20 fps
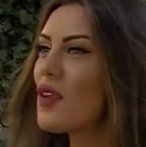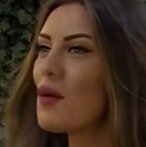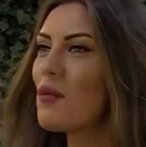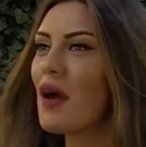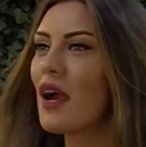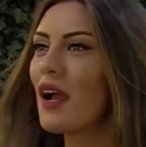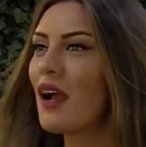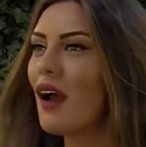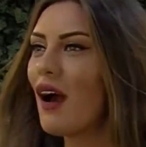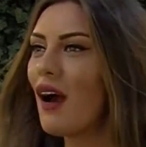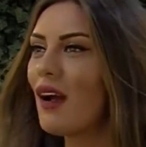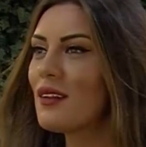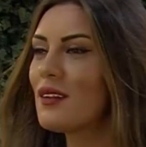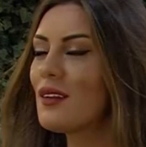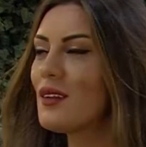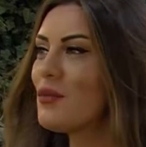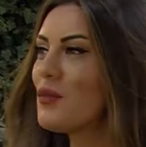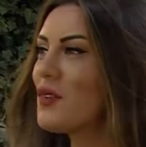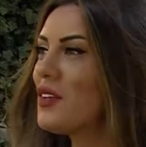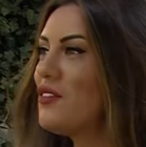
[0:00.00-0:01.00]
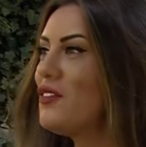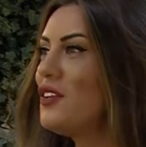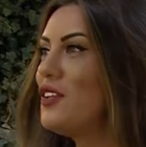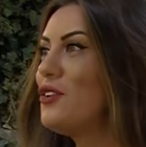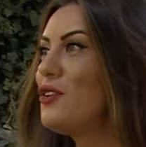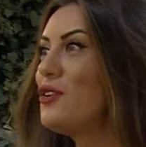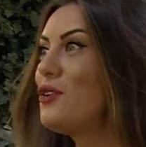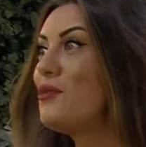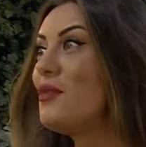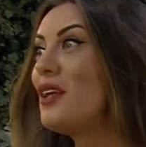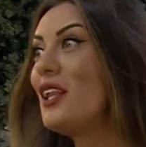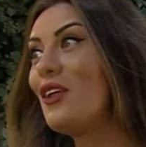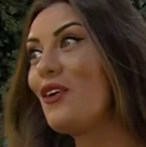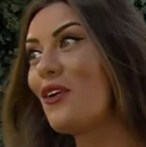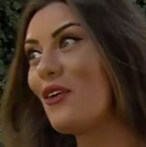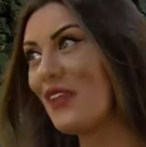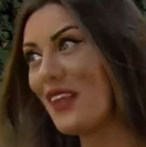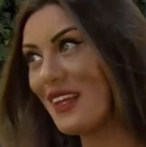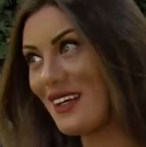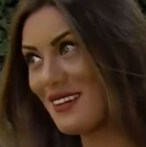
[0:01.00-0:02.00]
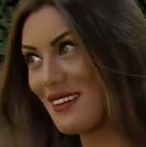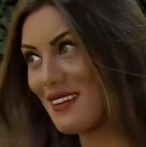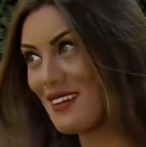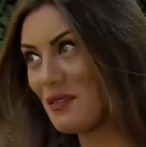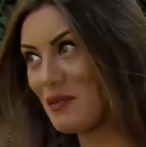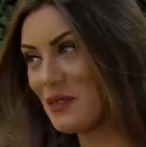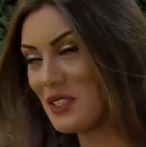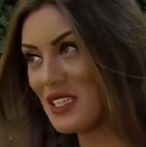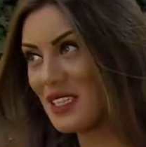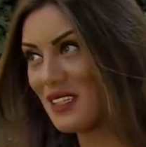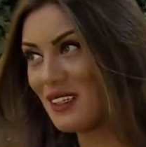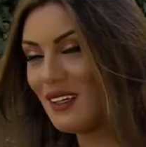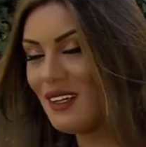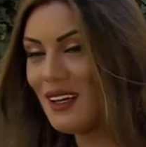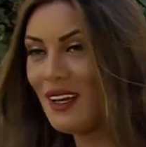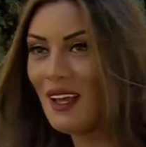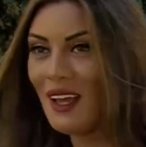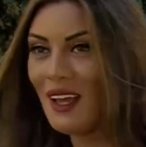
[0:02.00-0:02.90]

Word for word: Sabah kalktığımda videoyu milyonlar izlemişti.